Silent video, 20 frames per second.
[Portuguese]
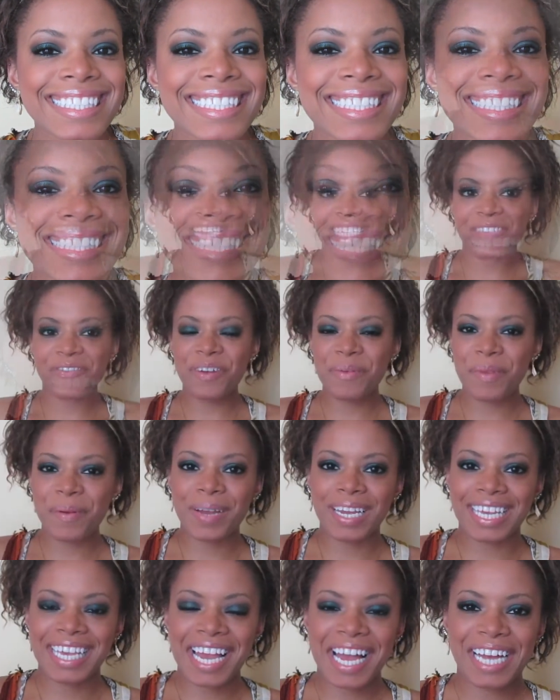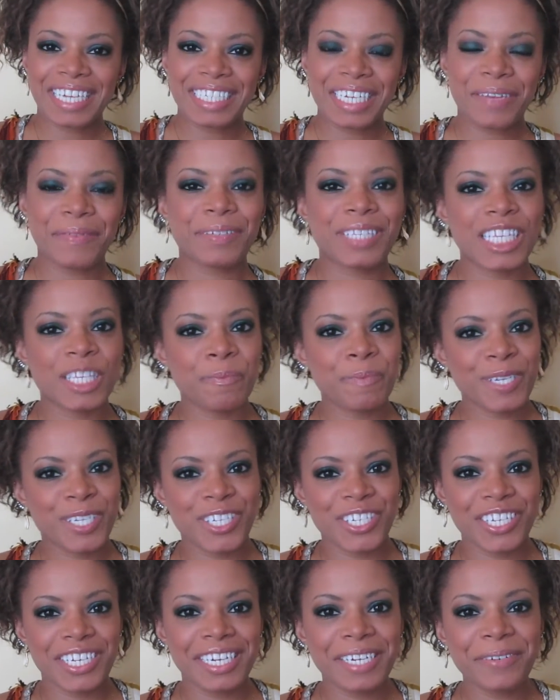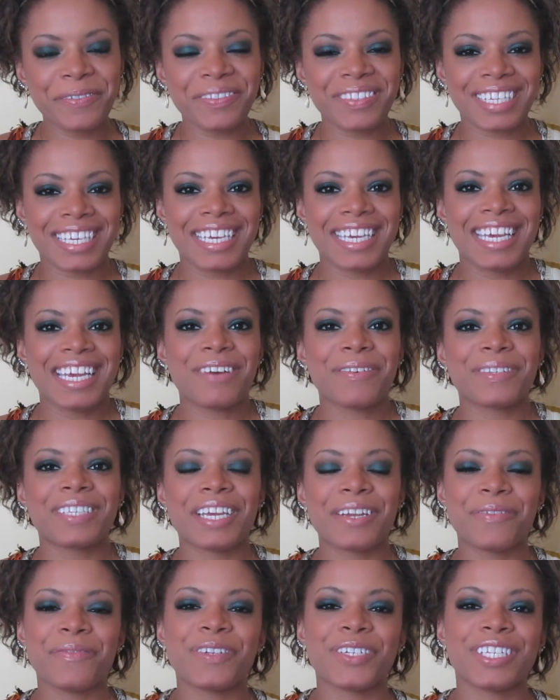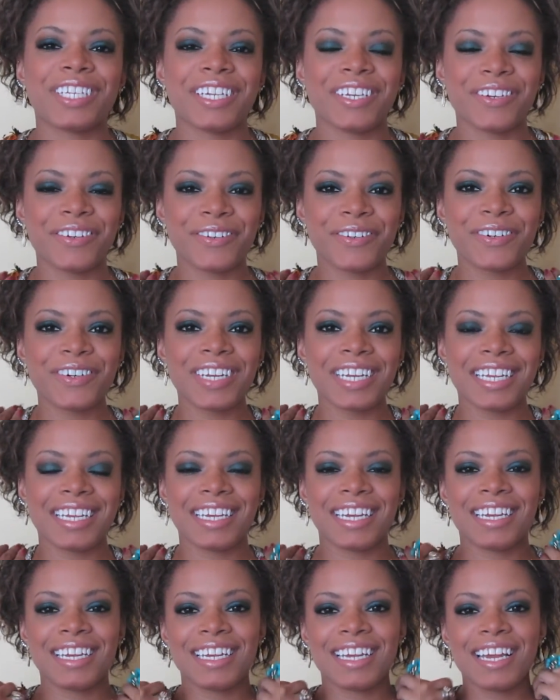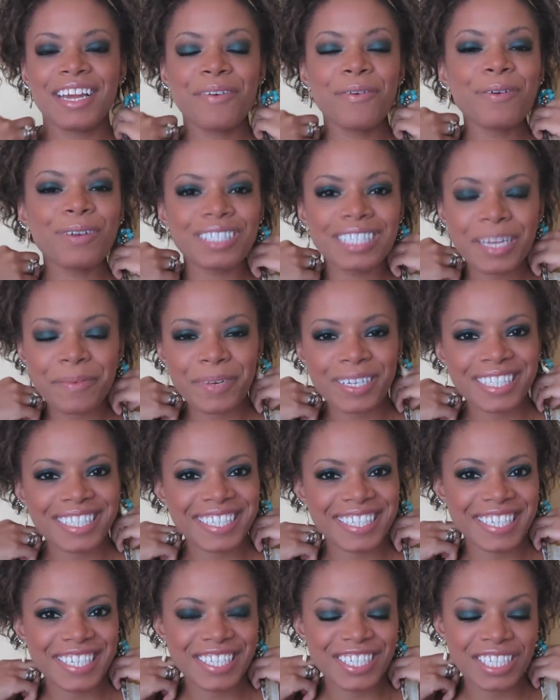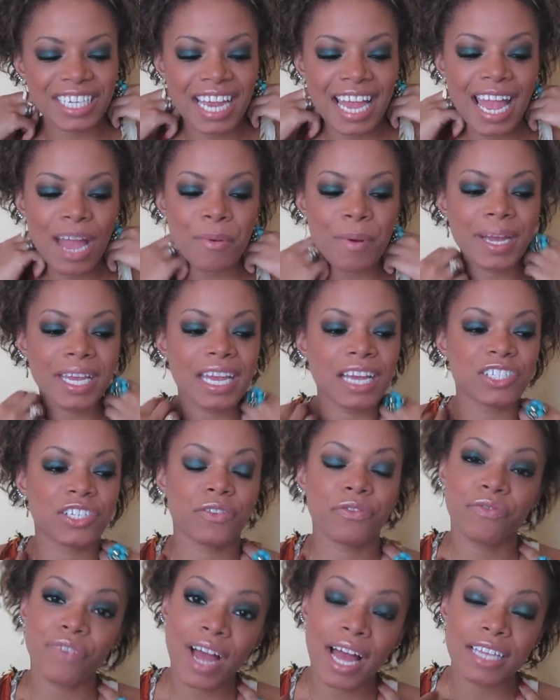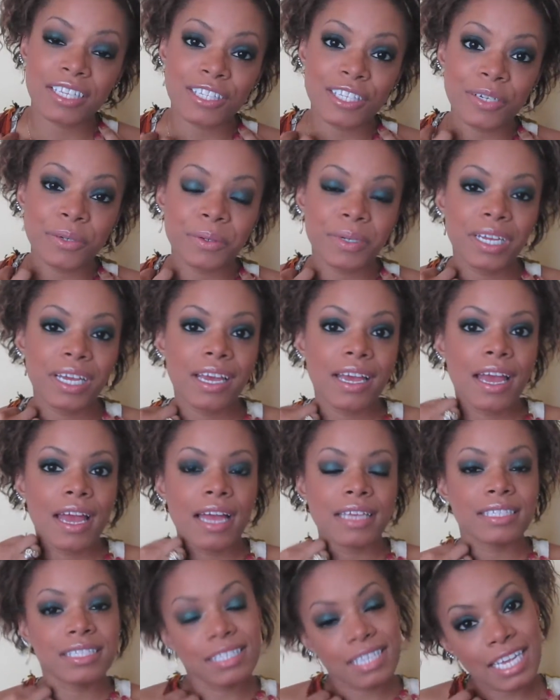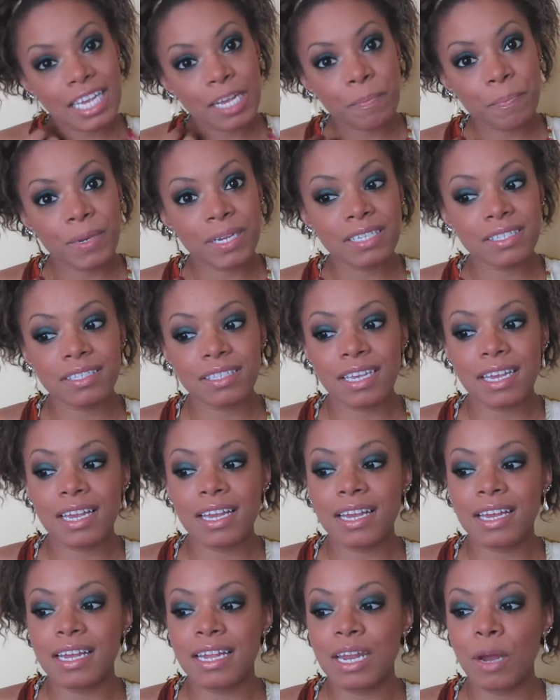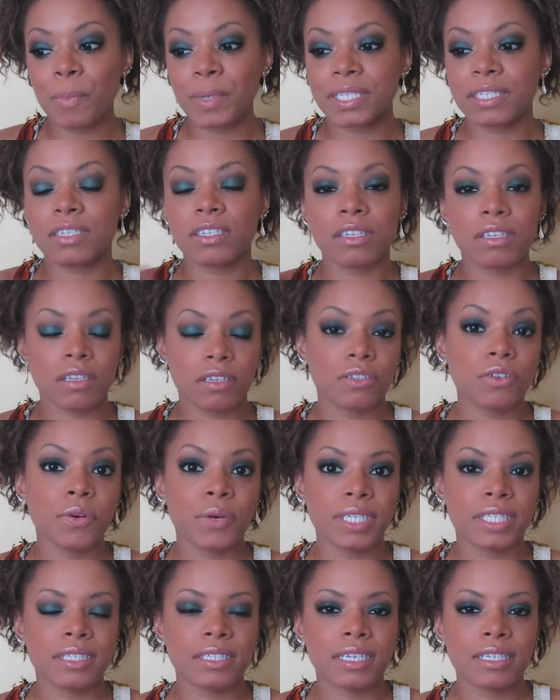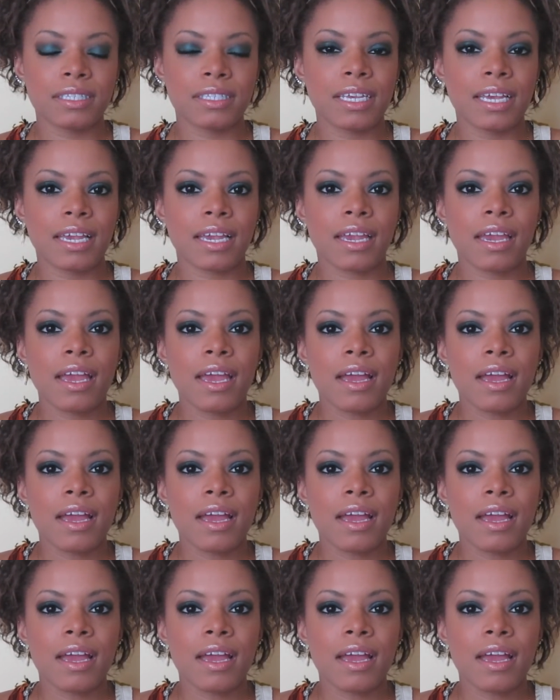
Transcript: E essa foi a minha maquiagem que vocês pediram, que eu usei no vídeo anterior e eu gostei bastante. É uma maquiagem fácil, simples e não precisa de duas coisas assim.